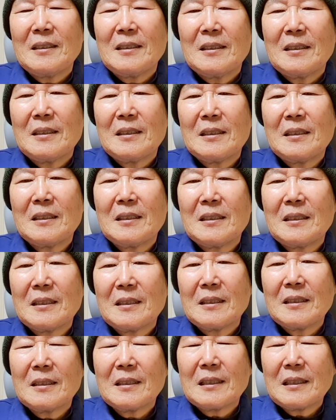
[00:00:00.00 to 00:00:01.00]
어
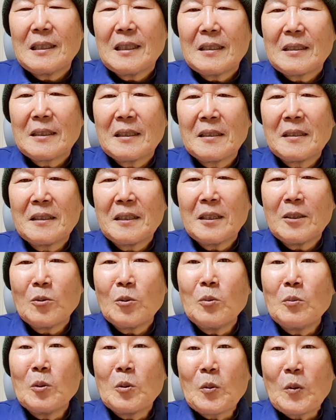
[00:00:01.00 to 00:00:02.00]
그럴 때
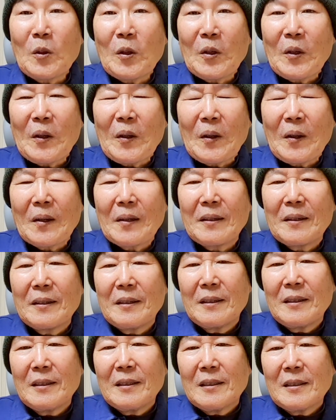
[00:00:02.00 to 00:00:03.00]
꿈을 꿔요.
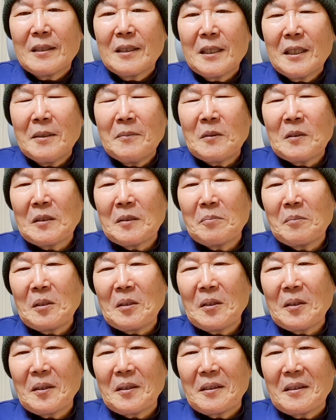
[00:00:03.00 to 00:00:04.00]
그때 무슨
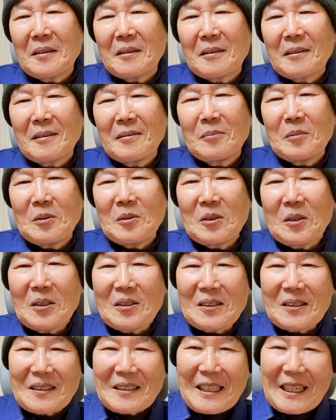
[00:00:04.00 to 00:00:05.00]
뭐, 그 뭐
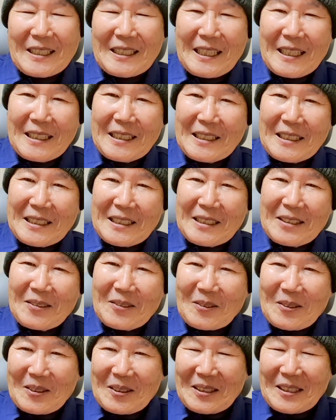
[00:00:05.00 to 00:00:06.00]
저승사자인지
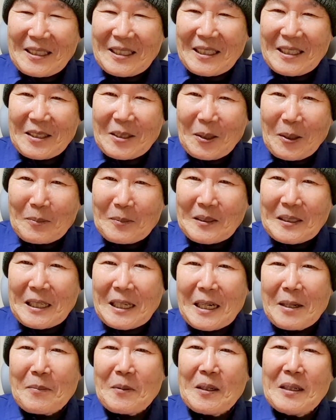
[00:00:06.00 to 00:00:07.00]
누군지 이렇게 검은
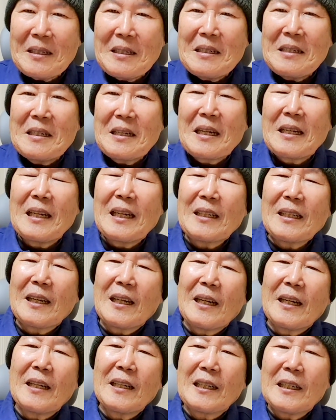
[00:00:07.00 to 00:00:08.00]
사람이 이렇게
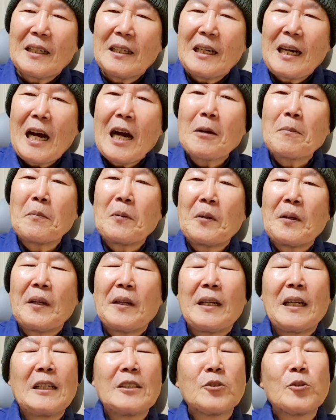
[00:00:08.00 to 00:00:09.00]
나타나니까 항변에
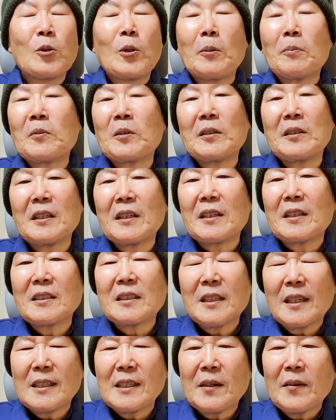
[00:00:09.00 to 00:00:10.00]
나는 죄 없는데 이렇게
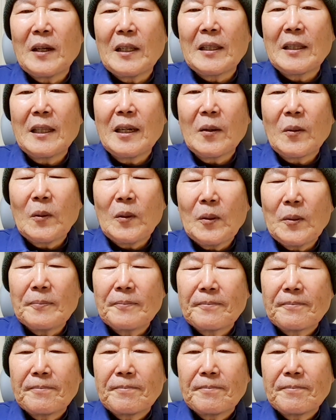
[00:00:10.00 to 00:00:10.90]
찾아왔다고